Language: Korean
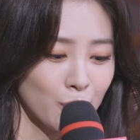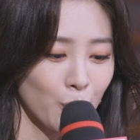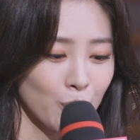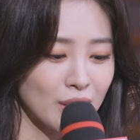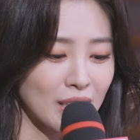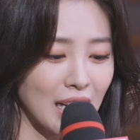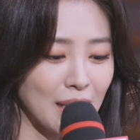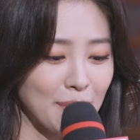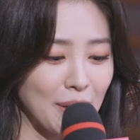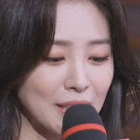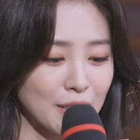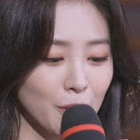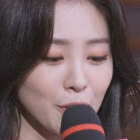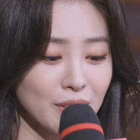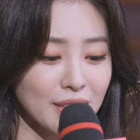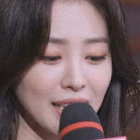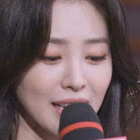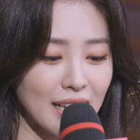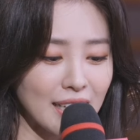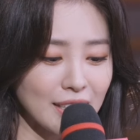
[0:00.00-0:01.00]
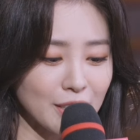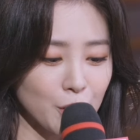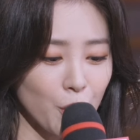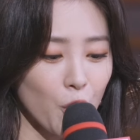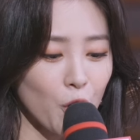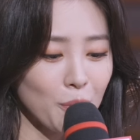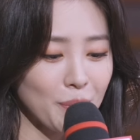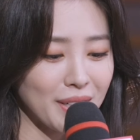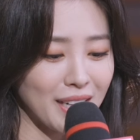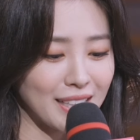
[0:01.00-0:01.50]
또 드라마 첫사랑은
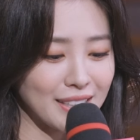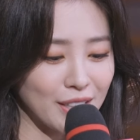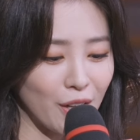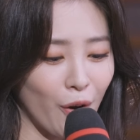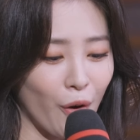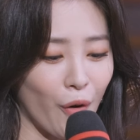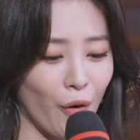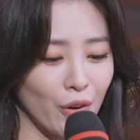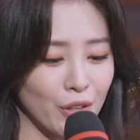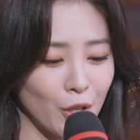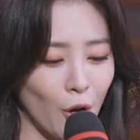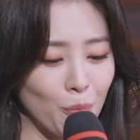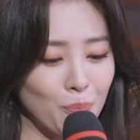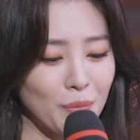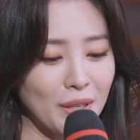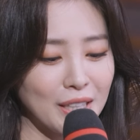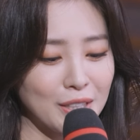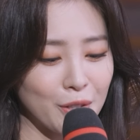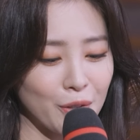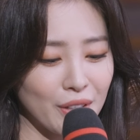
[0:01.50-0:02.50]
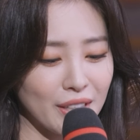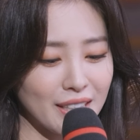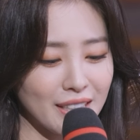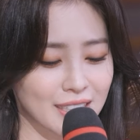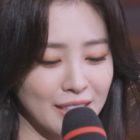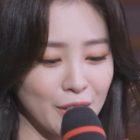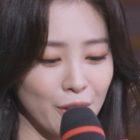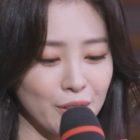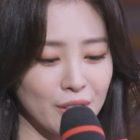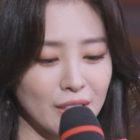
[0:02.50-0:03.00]
처음이라서
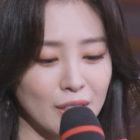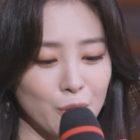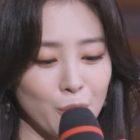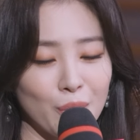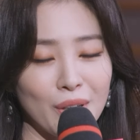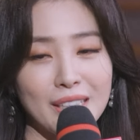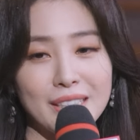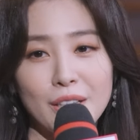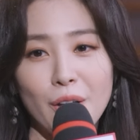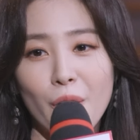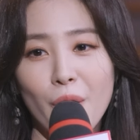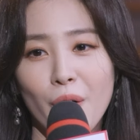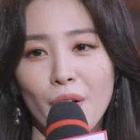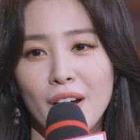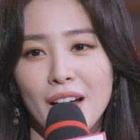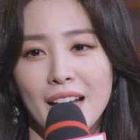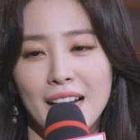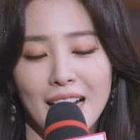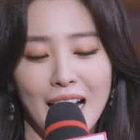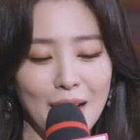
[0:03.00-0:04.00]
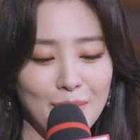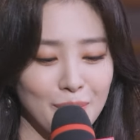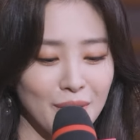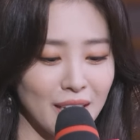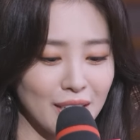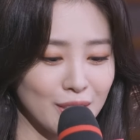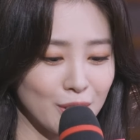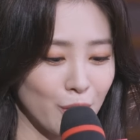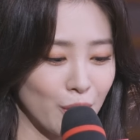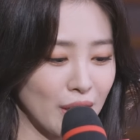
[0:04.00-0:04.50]
엽기적인 그녀 등을 통해서
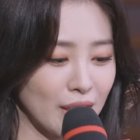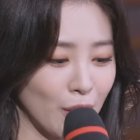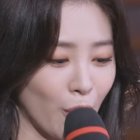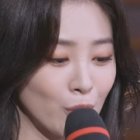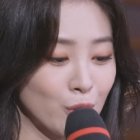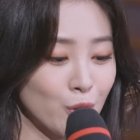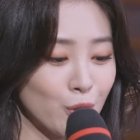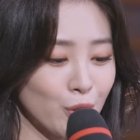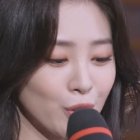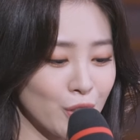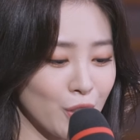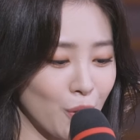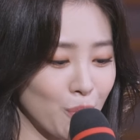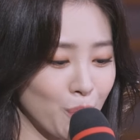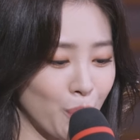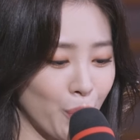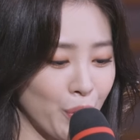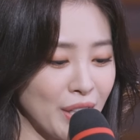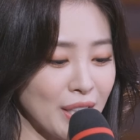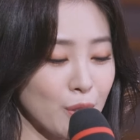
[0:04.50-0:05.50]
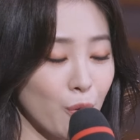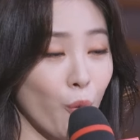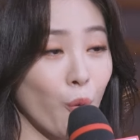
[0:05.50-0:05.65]
감각적인 연출을 선보인